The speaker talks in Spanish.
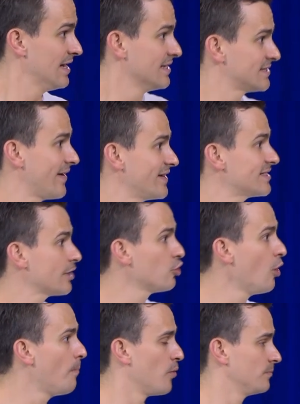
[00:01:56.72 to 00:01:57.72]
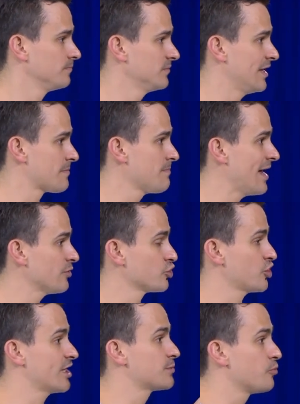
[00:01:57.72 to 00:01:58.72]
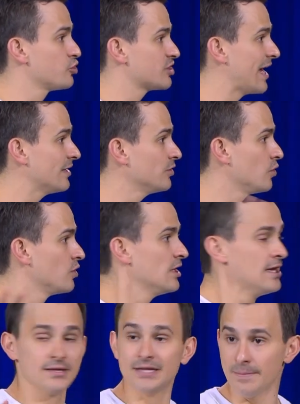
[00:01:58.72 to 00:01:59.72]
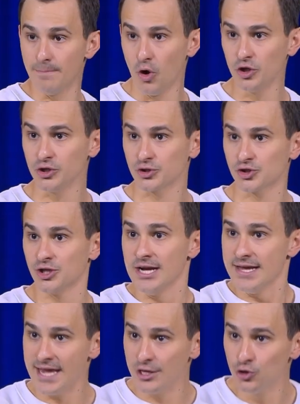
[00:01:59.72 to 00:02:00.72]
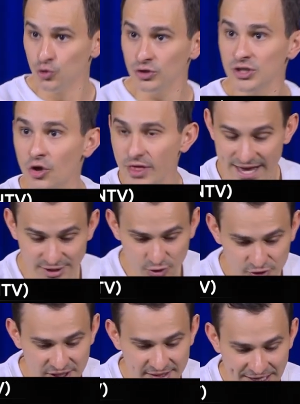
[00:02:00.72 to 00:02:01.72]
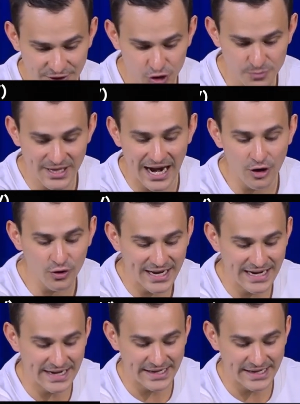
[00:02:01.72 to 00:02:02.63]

estaba este grupo de hermanos expulsando demonios. Y en uno de esos intentos, mira lo que le